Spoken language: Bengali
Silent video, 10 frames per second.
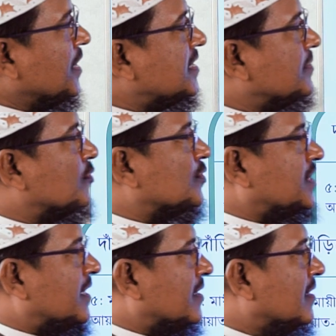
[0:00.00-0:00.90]
নিজে
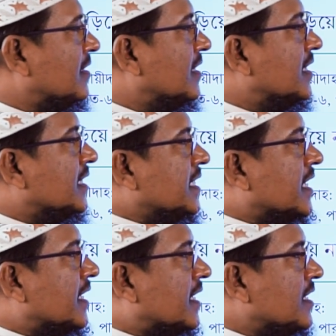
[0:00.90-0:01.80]
বলছেন
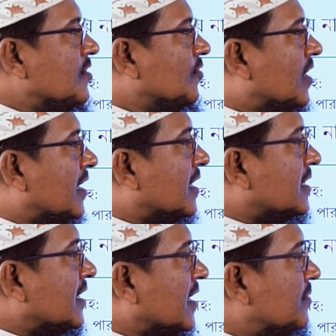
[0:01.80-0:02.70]
ইয়া আইয়ুহাল্লা
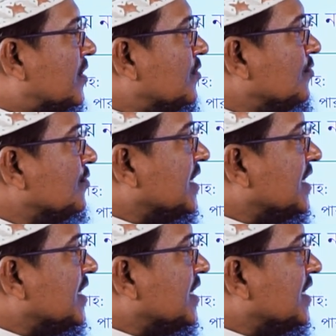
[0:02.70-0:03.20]
দিন আমানু